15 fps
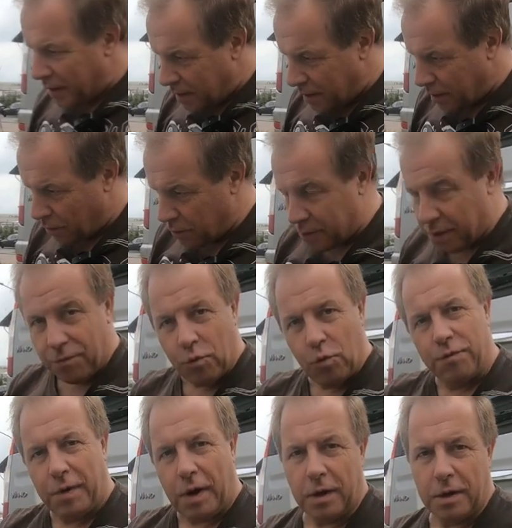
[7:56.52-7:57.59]
wir hinten an unserem
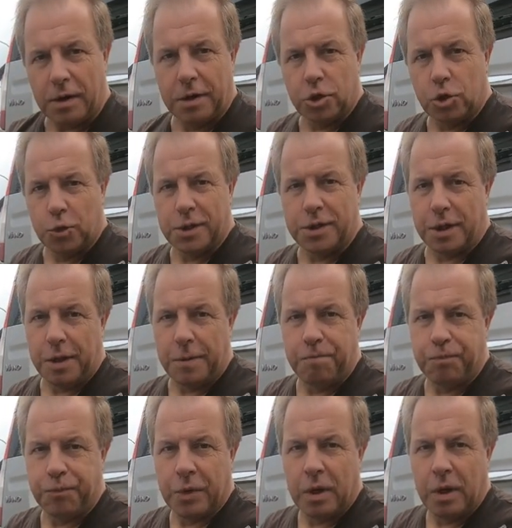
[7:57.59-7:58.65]
Wohnwagen, an der Stütze.
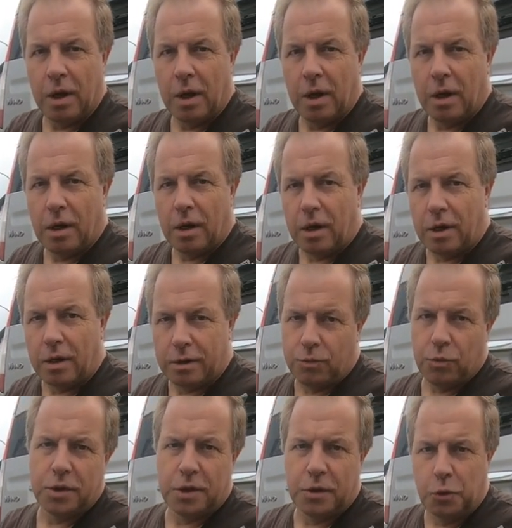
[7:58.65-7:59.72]
Äh, ich
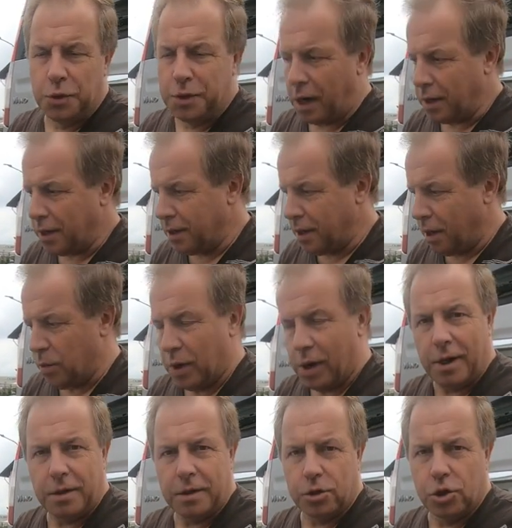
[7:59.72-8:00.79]
muss dazu sagen, ich habe
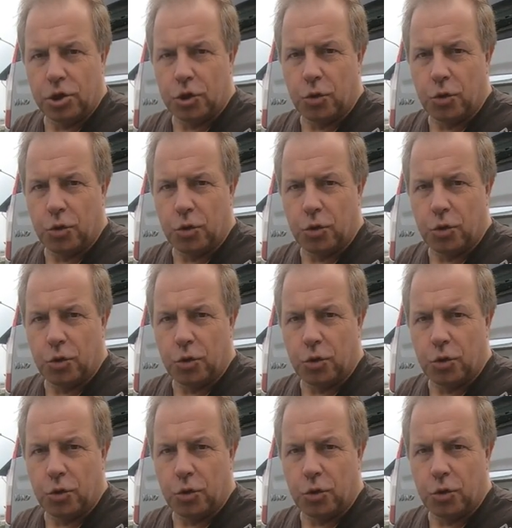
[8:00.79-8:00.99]
elektrische